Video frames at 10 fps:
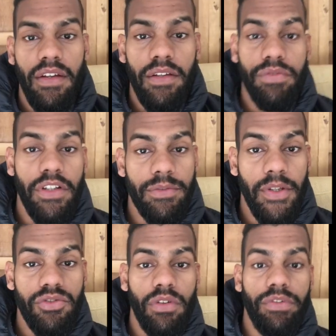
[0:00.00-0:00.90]

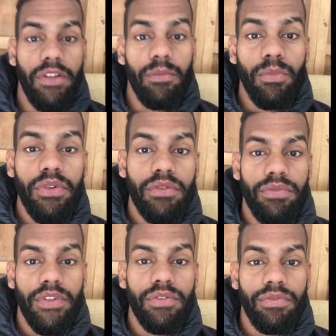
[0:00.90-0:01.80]
Infelizmente, estou vendo muito
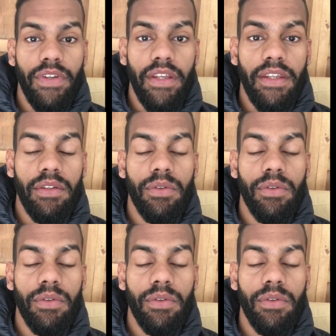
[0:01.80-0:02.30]
vídeo fake